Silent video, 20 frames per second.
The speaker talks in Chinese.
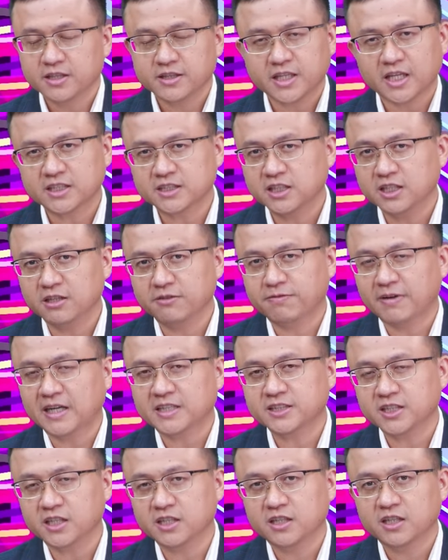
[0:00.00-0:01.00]
但是你发
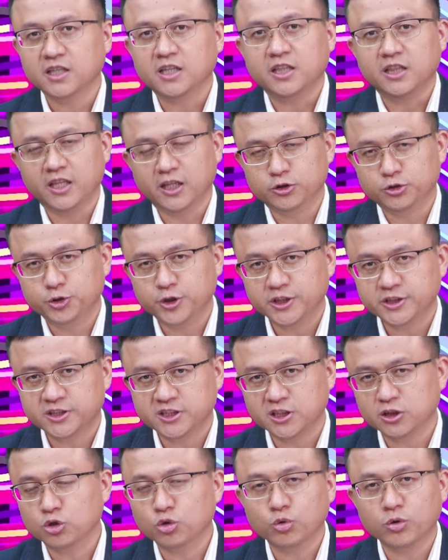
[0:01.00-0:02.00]
现你却
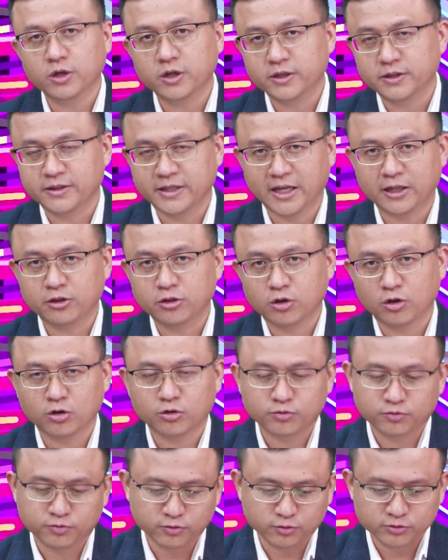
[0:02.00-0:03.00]
经过南
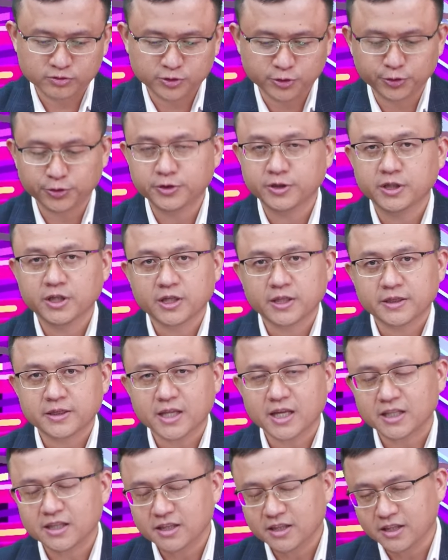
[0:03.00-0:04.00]
投服务区，
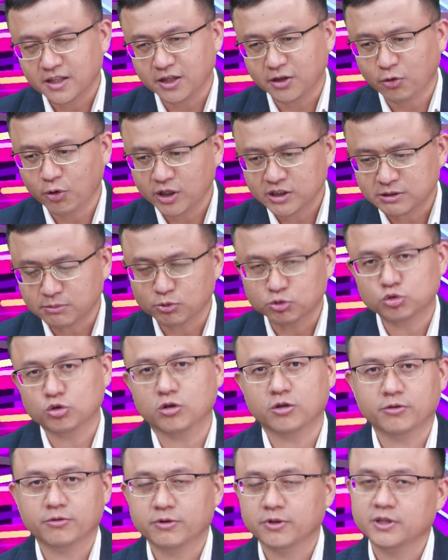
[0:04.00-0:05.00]
那你会怎么
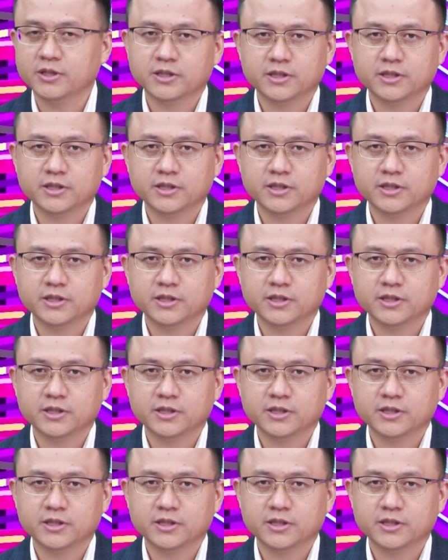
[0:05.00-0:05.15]
做？